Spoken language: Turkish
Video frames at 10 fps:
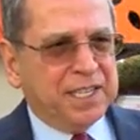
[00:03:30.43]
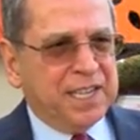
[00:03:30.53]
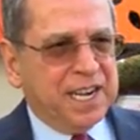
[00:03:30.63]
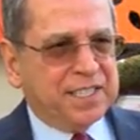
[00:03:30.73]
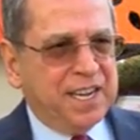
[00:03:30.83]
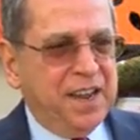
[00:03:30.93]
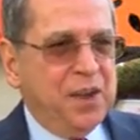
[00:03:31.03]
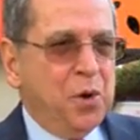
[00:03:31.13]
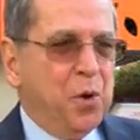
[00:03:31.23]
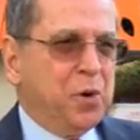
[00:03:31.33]
ederse
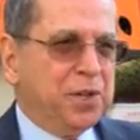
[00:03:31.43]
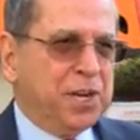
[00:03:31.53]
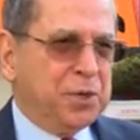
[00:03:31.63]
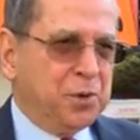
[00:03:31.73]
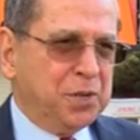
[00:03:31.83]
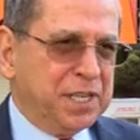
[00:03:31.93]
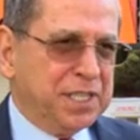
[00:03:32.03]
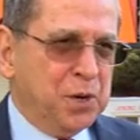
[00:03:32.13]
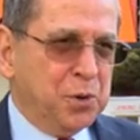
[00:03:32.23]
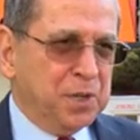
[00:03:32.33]
o kadar çok
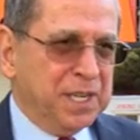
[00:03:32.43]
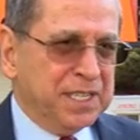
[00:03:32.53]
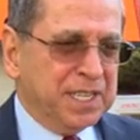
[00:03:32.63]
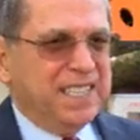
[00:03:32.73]
ceza uygulanır.